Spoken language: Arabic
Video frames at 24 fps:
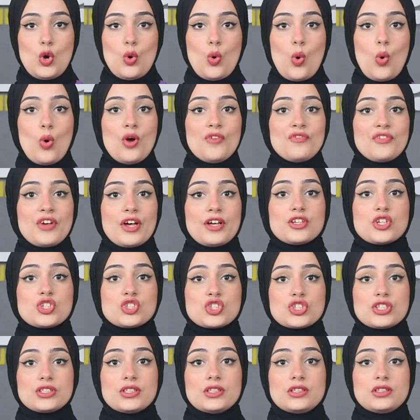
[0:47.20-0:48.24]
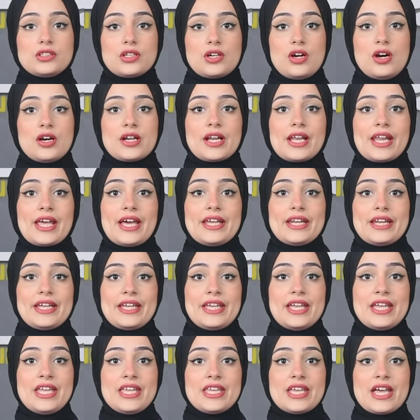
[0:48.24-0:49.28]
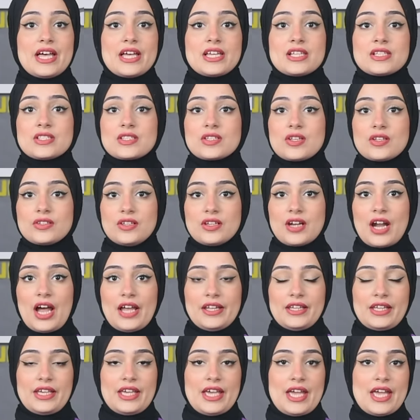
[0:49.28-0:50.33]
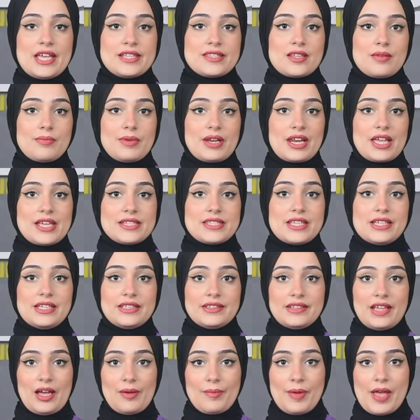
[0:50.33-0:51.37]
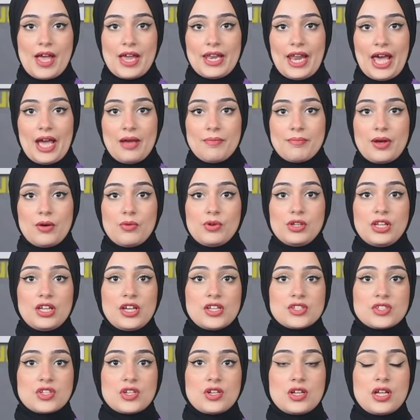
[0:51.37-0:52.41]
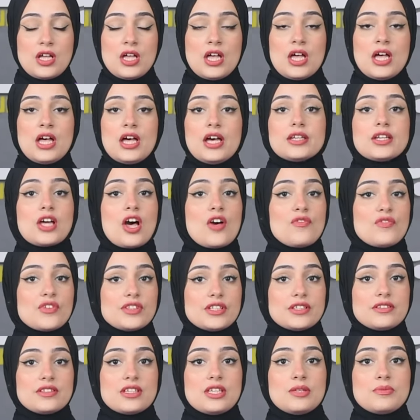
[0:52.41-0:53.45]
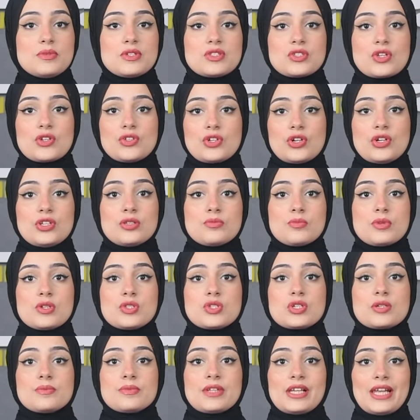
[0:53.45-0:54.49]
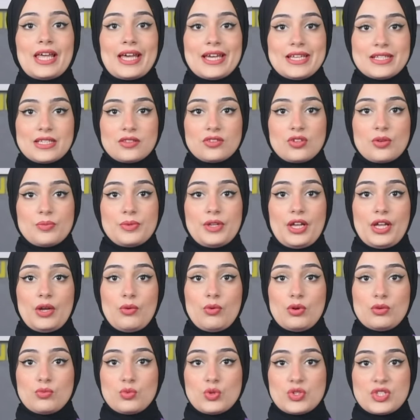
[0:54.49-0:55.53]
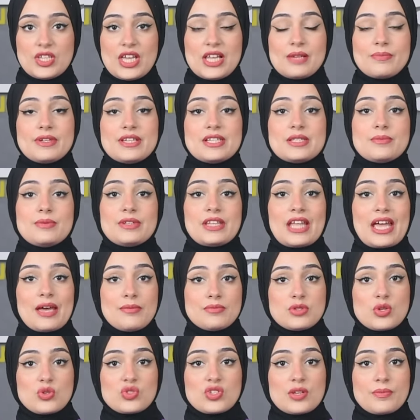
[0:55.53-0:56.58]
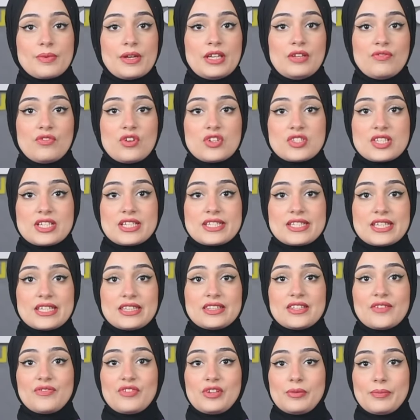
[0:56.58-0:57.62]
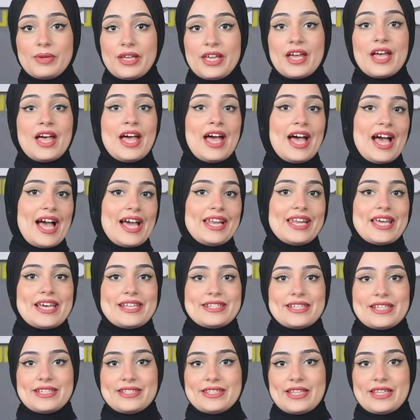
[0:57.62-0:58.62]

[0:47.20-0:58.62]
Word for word: ووفق نشرة التجارة الخارجية الصادرة عن الجهاز المركزي للتعبئة العامة والإحصاء انخفضت قيمة صادرات مصر من الغاز الطبيعي والمسال بنسبة 75.6% على أساس